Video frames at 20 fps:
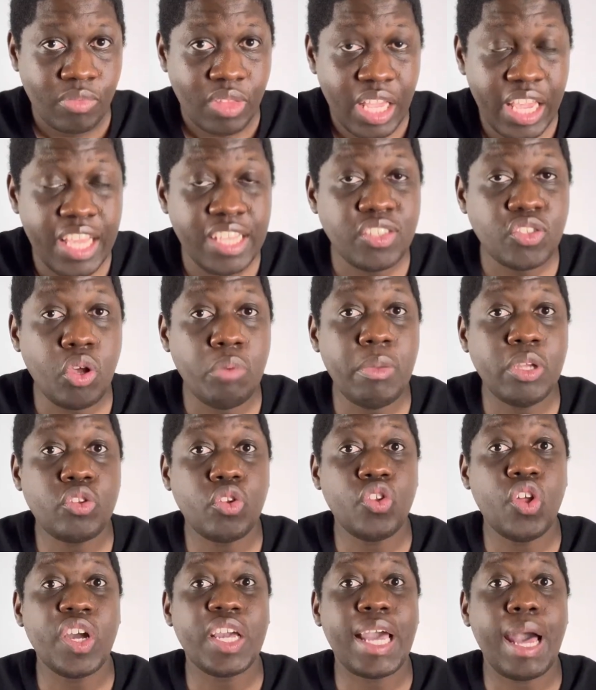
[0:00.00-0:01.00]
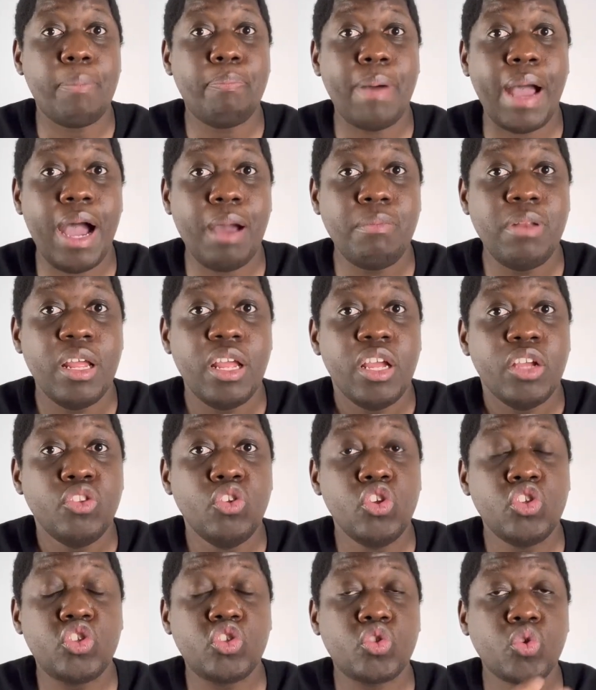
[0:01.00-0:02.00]
Et ils sont maintenant capables de
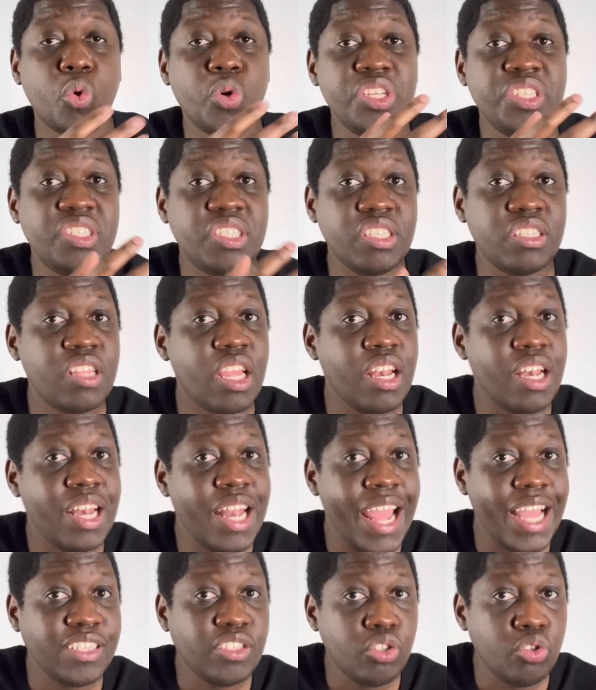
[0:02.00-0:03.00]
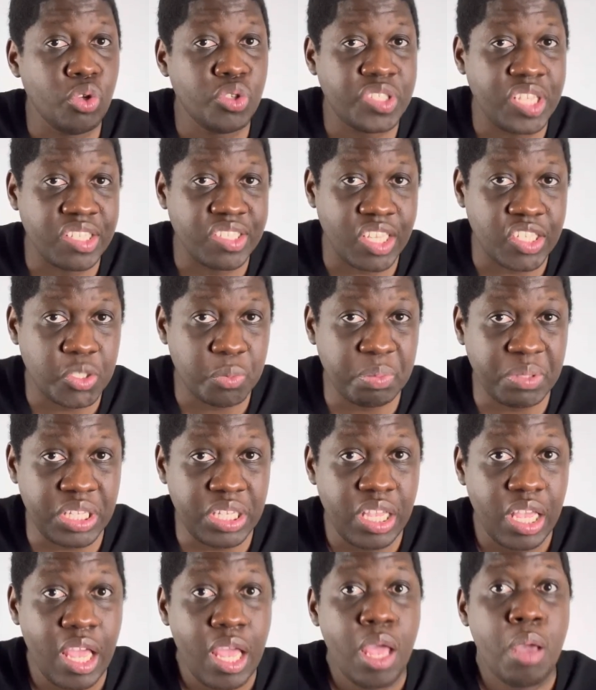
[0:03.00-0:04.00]
solliciter l'aide de ces esprits
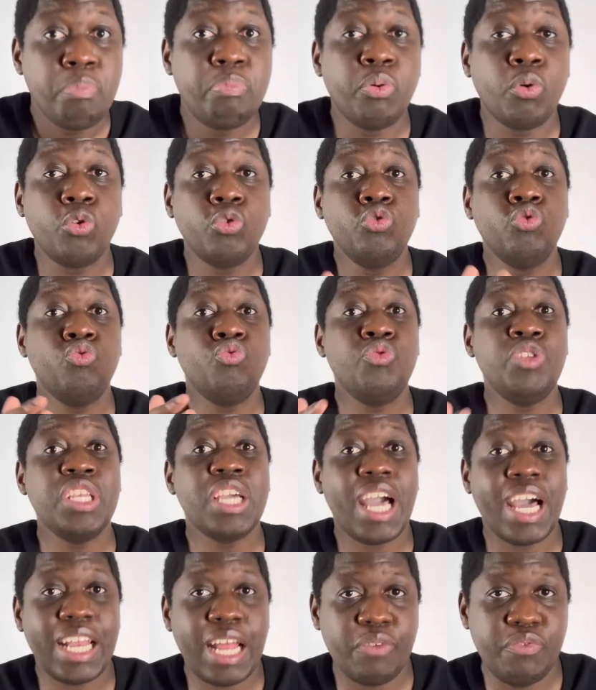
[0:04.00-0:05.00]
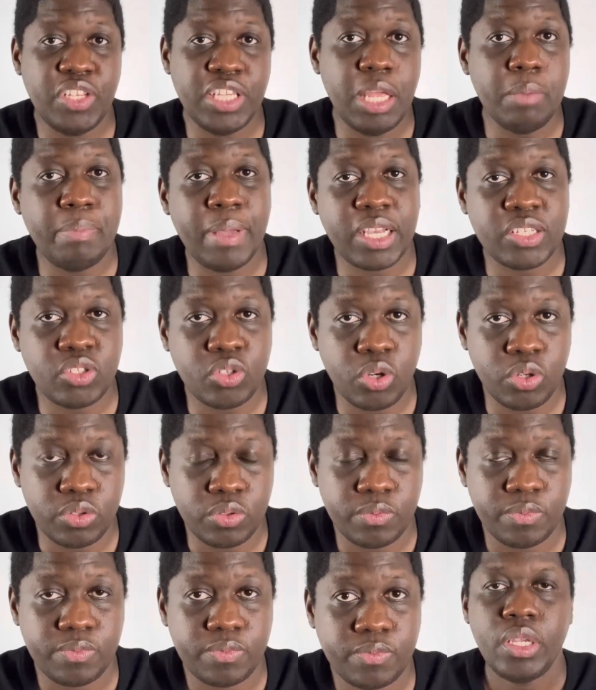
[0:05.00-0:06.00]
pour nuire à la vie des personnes.
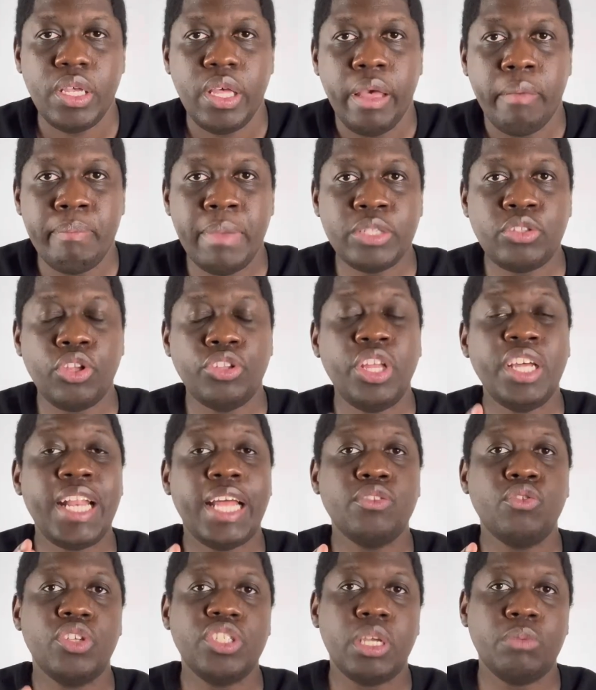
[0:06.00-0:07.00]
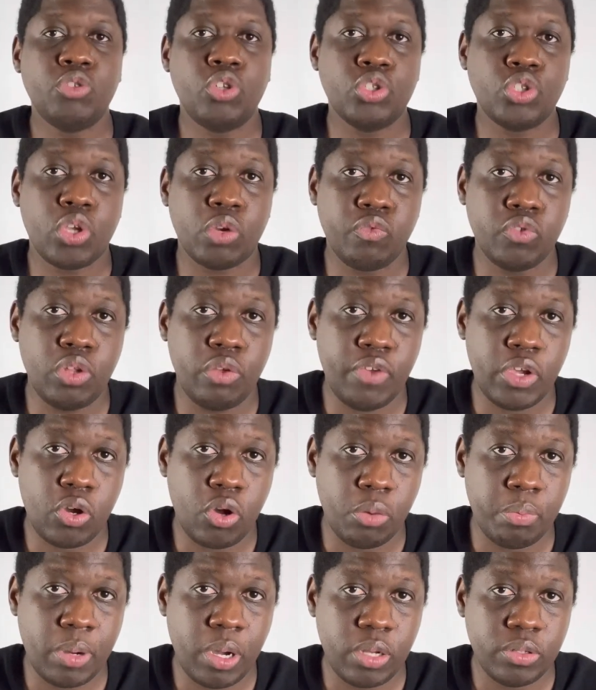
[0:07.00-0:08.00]
Maintenant, la deuxième chose que vous devez
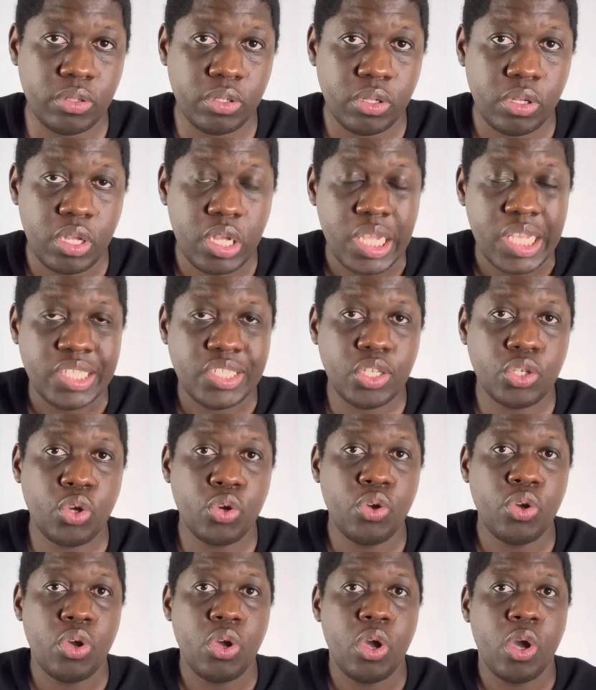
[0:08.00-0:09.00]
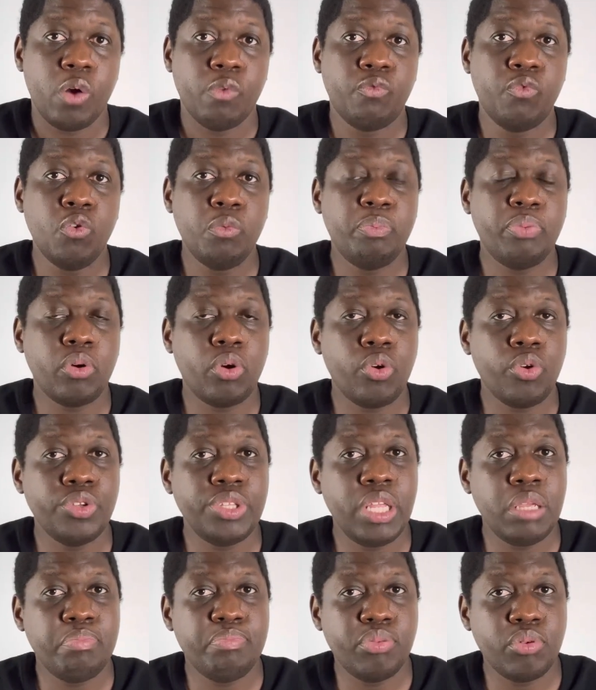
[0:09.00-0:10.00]
comprendre, c'est que vous
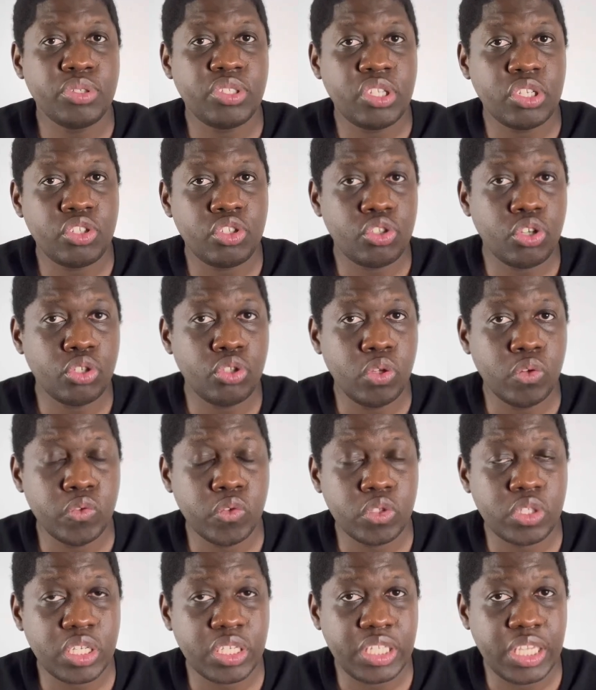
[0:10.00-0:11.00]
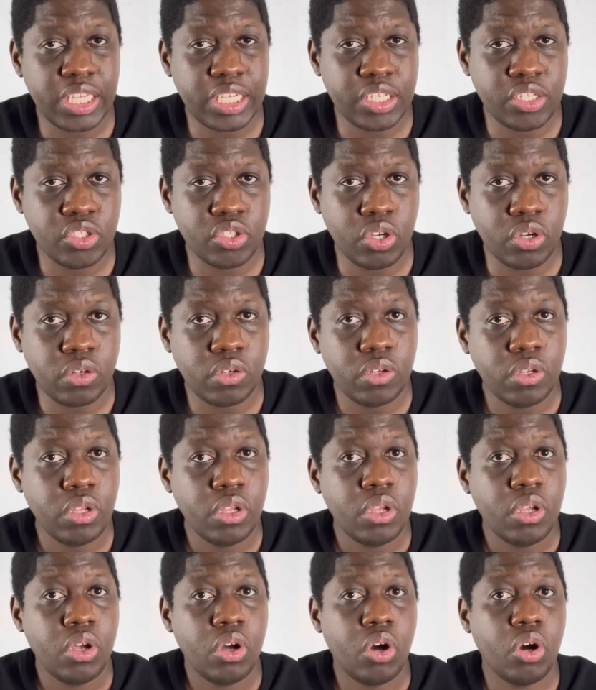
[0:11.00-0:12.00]
prenez possession de votre guérison
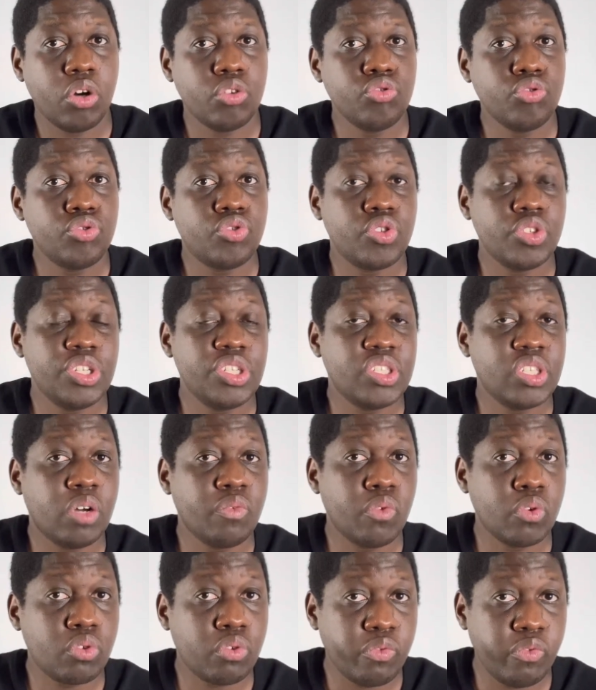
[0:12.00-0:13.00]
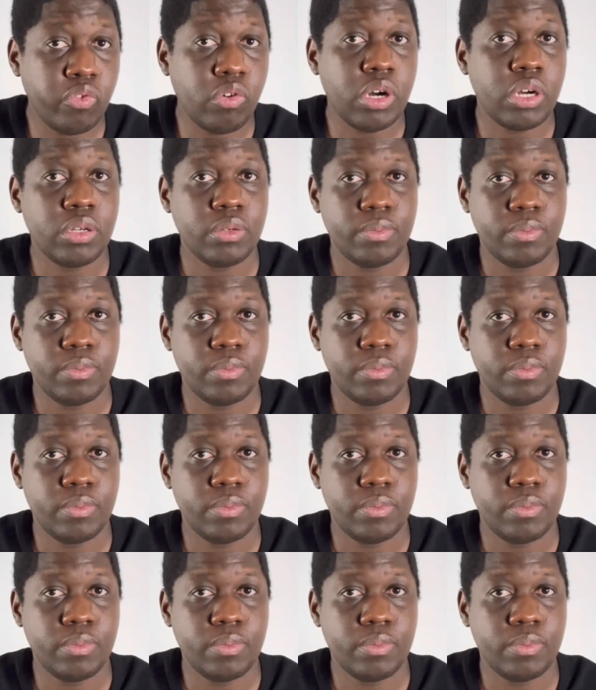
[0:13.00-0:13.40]
en utilisant votre foi.